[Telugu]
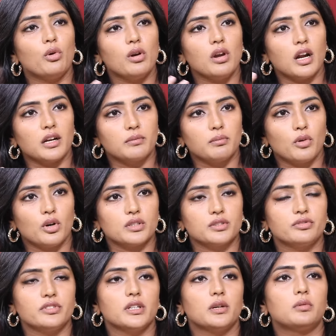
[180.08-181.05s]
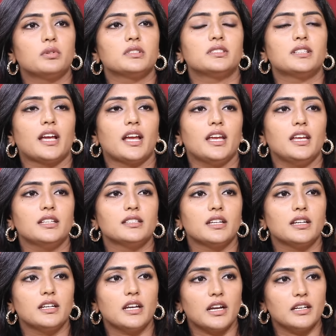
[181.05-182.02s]
ఫోల్ అట్మాస్ఫియర్ వాజ్ నైస్
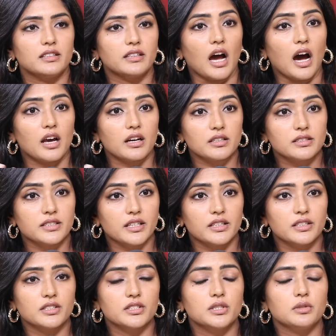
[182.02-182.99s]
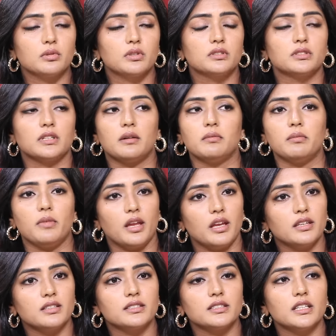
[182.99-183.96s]
అండ్ అండ్ తారక్స్ ఎనర్జీ వాజ్
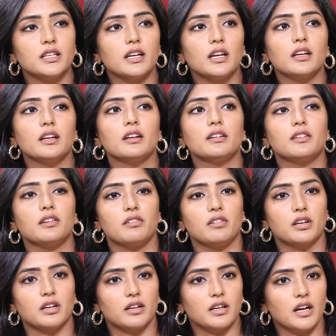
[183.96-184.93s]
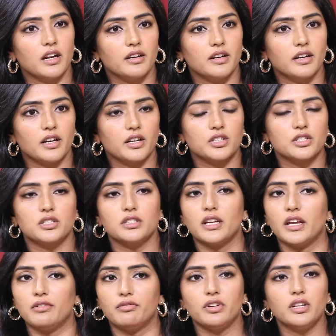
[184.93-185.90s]
అమేజింగ్ త్రివిక్రమ్ గారి డైరెక్షన్
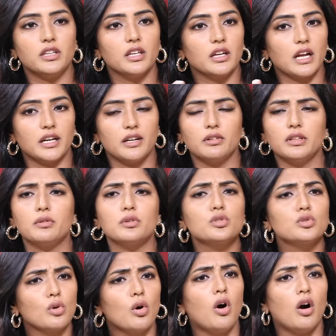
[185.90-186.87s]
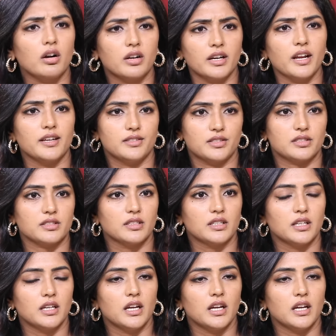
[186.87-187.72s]
ఎవ్రీథింగ్ అంటే దే వాజ్ సో ఆర్గనైజ్డ్